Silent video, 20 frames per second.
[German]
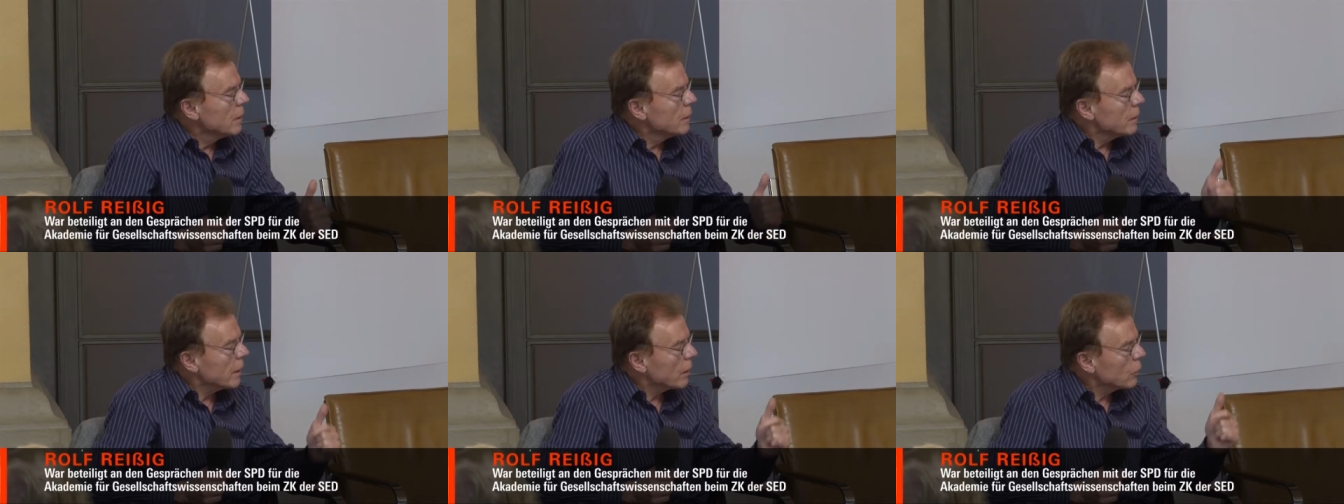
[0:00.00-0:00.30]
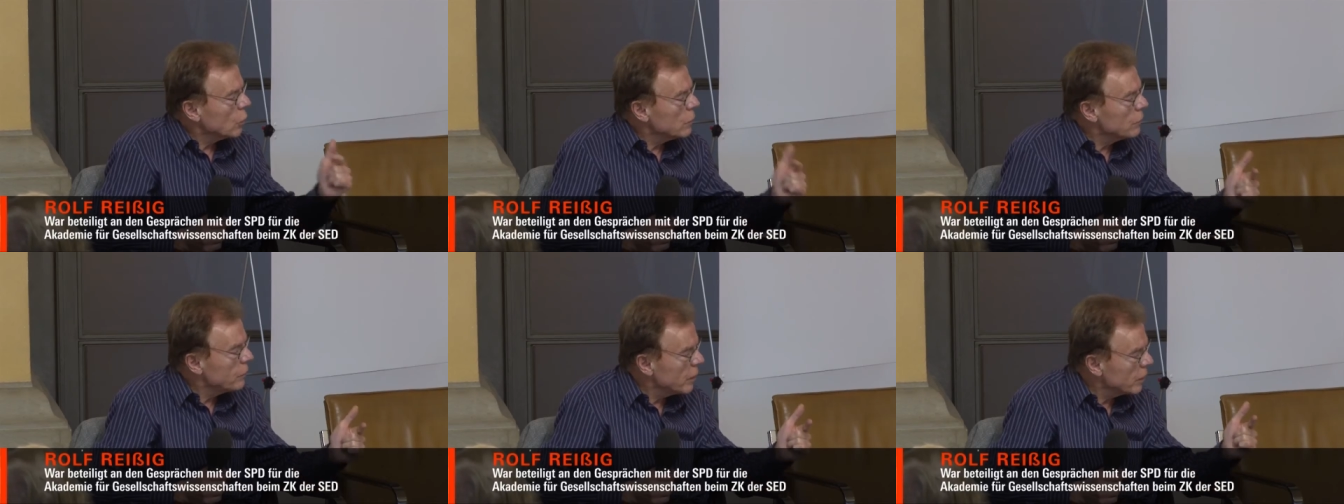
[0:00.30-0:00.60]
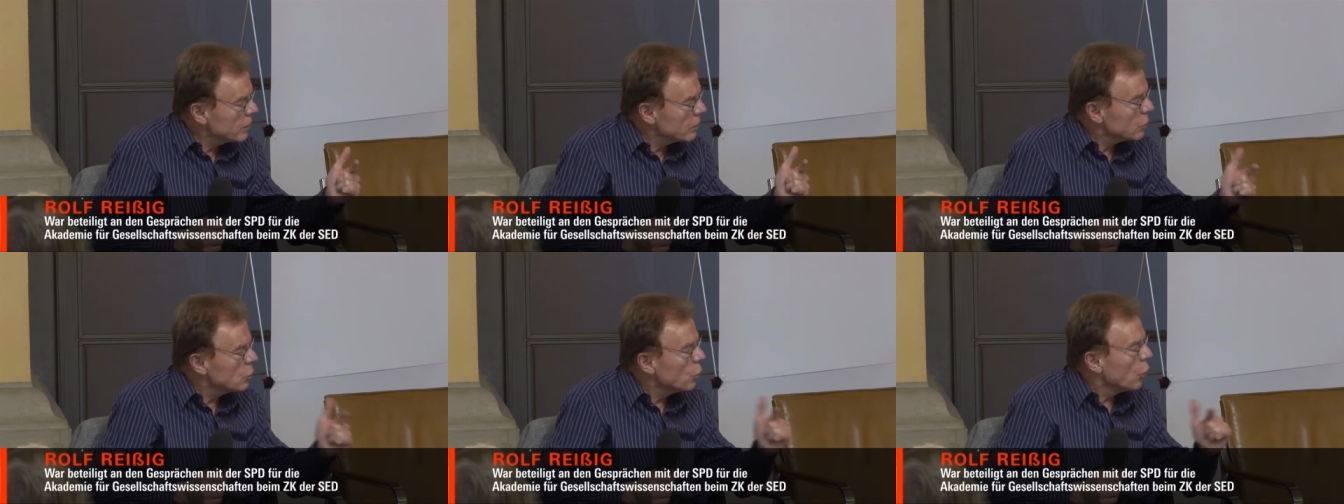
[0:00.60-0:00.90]
der
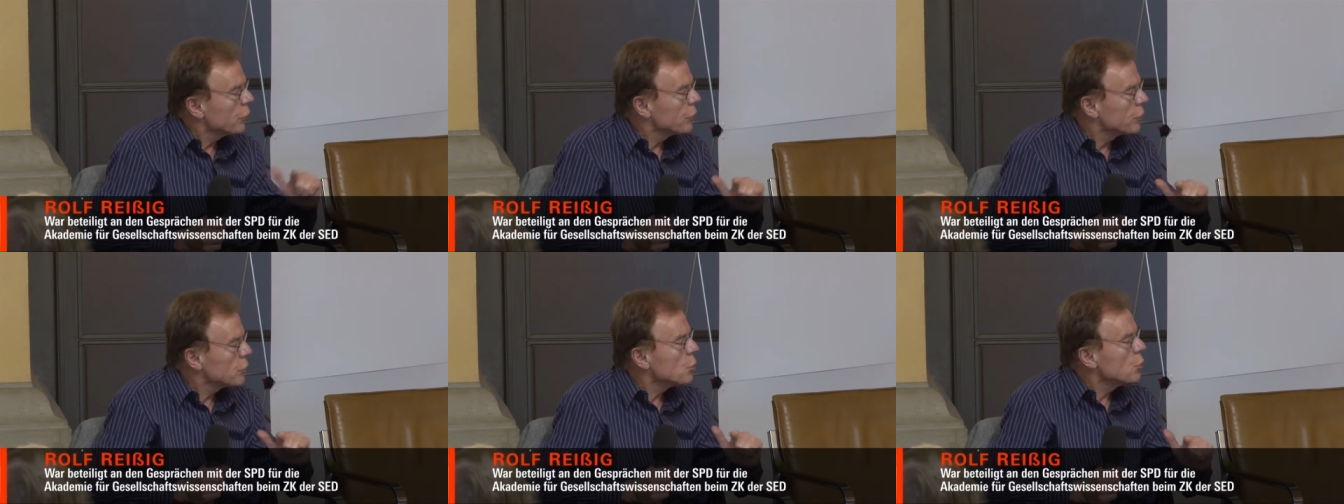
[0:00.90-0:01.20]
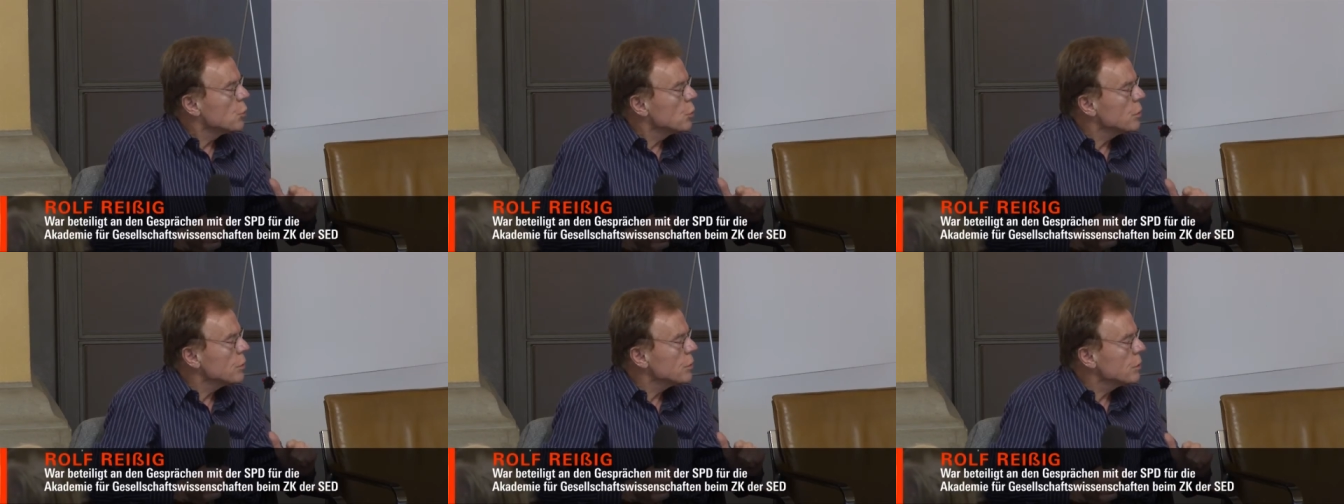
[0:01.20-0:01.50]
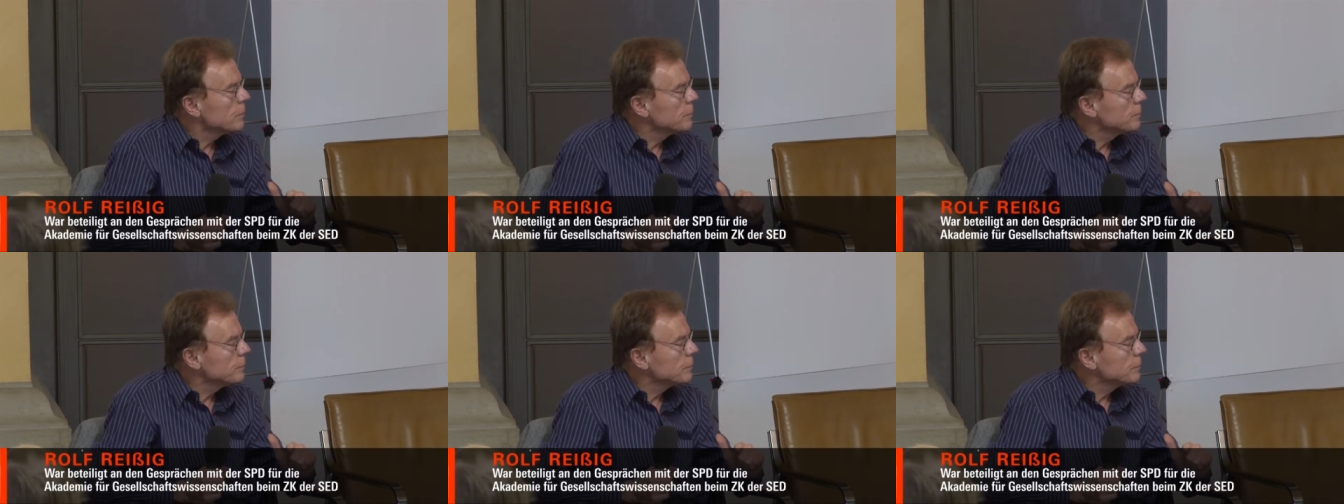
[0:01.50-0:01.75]
Konflikt Nord-Süd